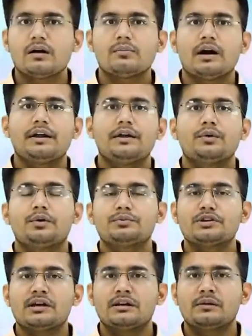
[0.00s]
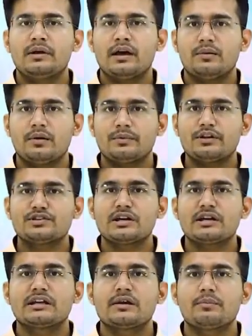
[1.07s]
हमारे YouTube चैनल में हम अपने
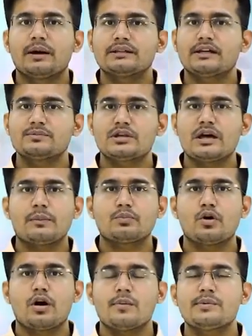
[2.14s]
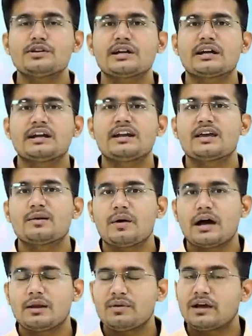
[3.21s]
चैनल के माध्यम से आपको हमेशा किडनी के
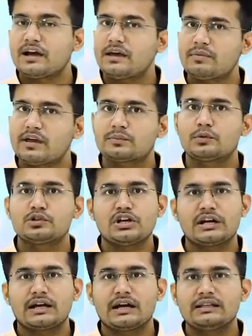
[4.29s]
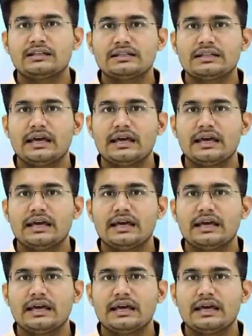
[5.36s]
बारे में कई महत्वपूर्ण जानकारी देते